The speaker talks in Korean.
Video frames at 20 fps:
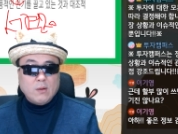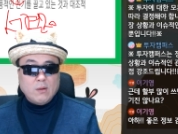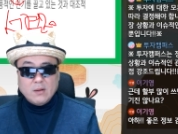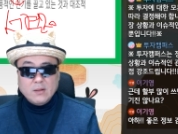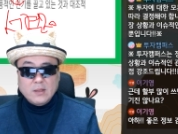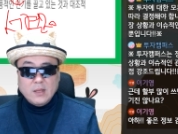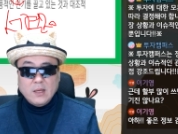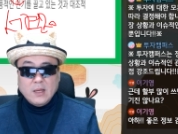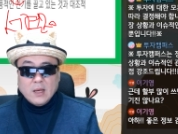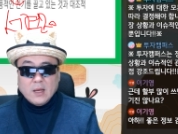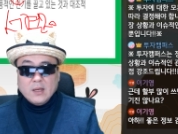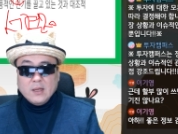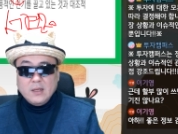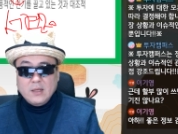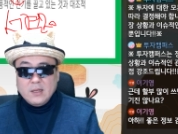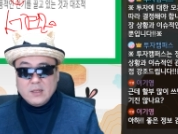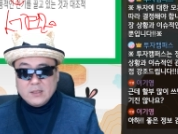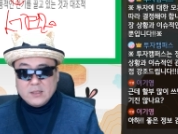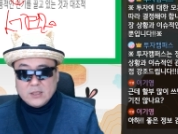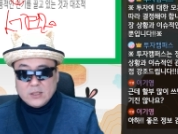근데
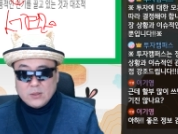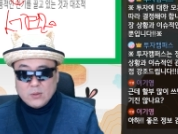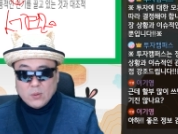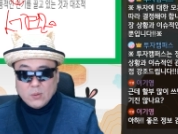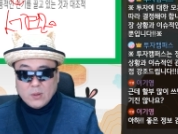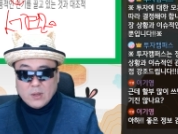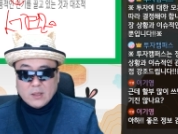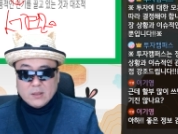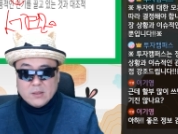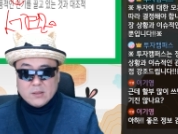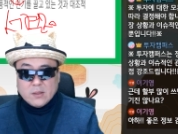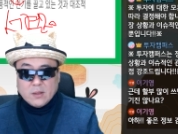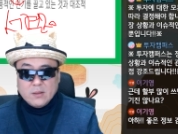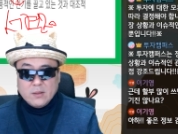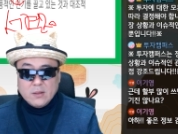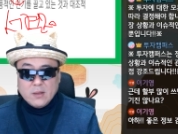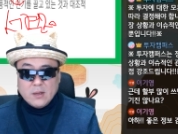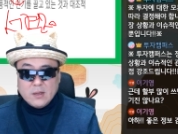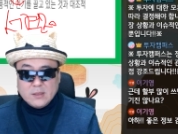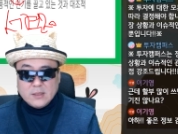이 신용카드
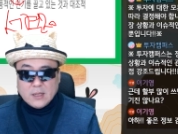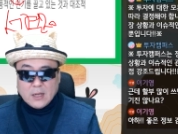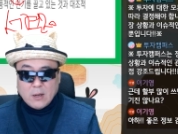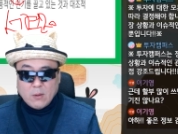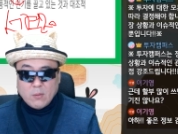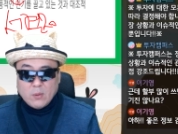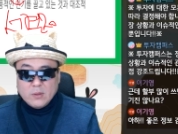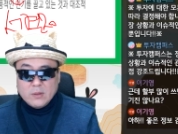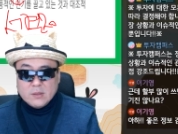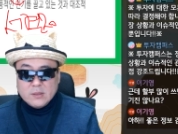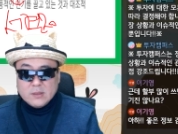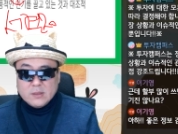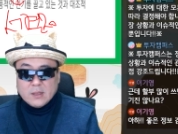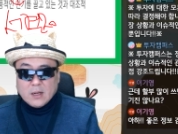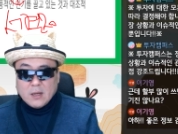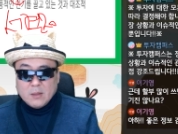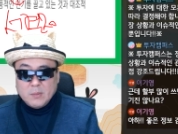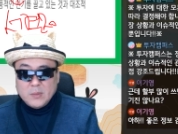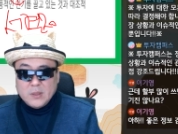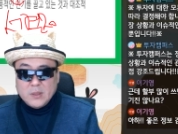선결제 하고 있는
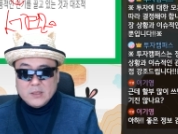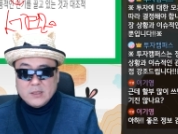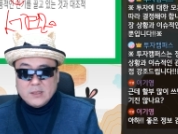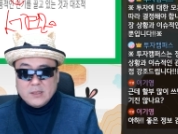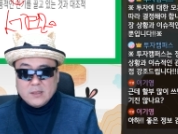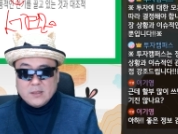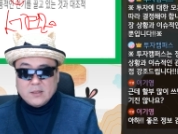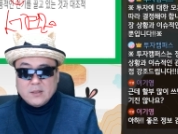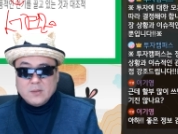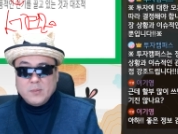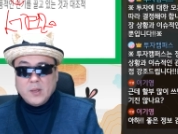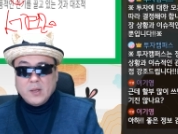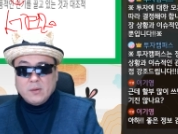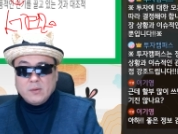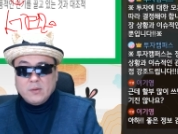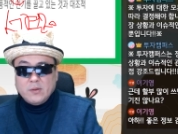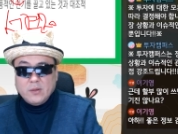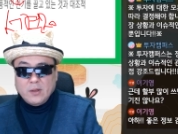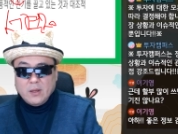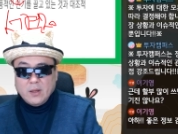사람이 지금의
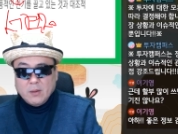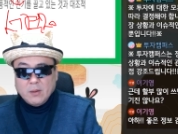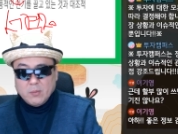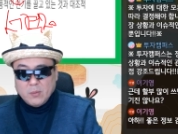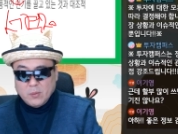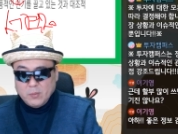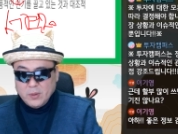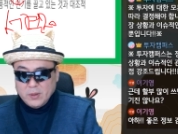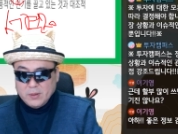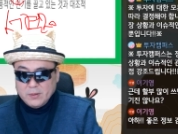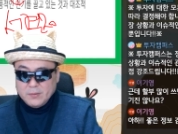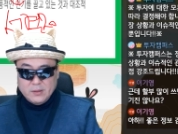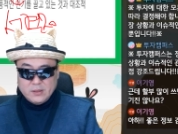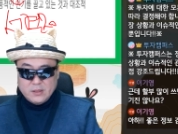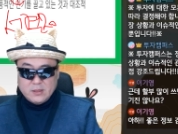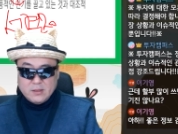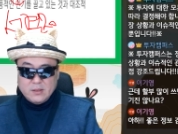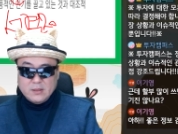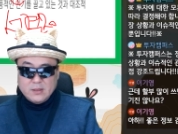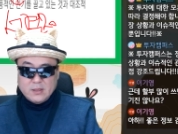어떻게 보면
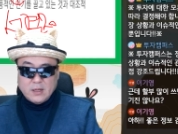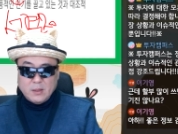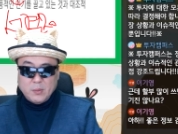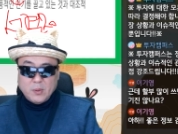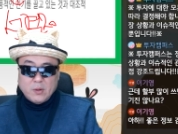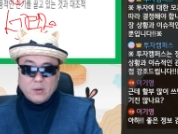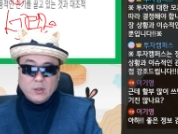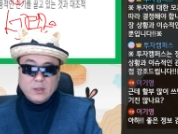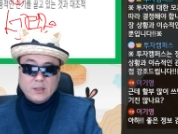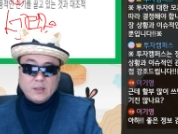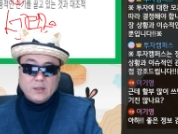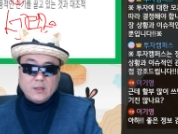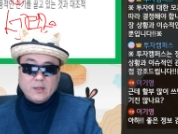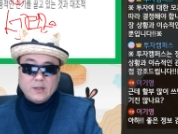쓰는 사람이 거의